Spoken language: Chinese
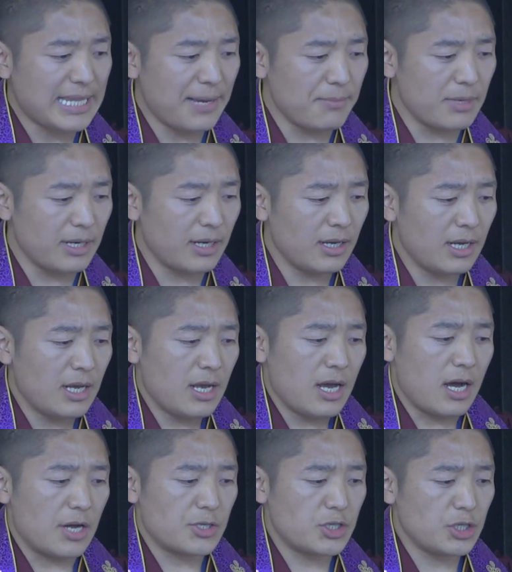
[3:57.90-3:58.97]
那么
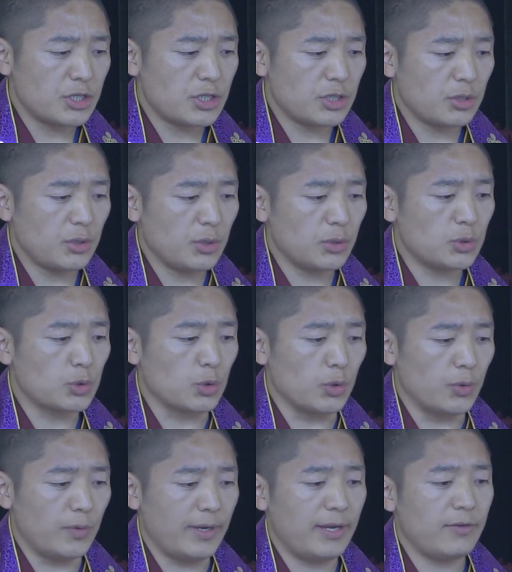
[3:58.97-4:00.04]
呃，这时候
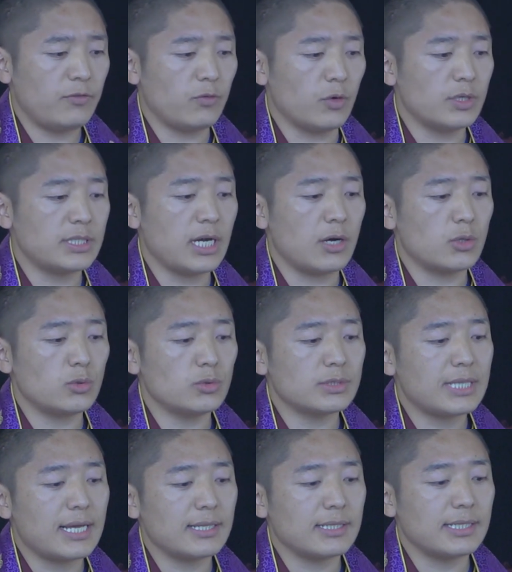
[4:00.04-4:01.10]
所谓佛教入
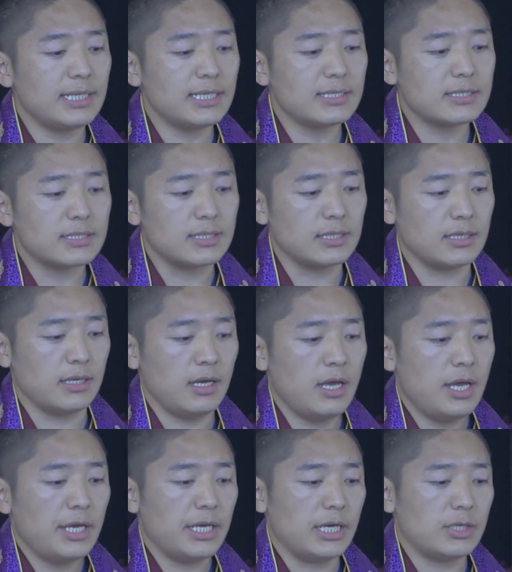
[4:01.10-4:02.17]
藏的意思，
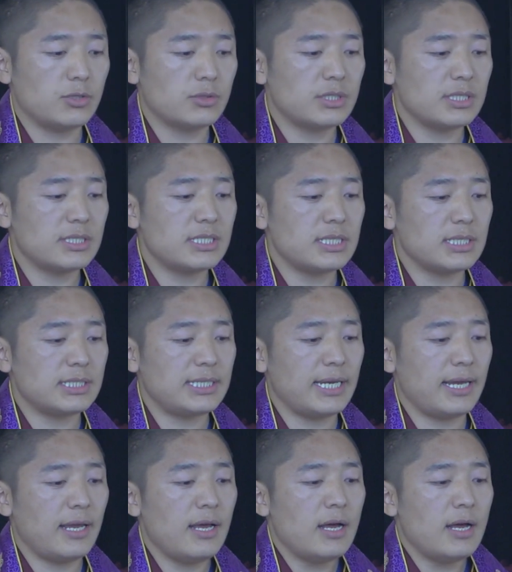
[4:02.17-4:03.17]
也就是这些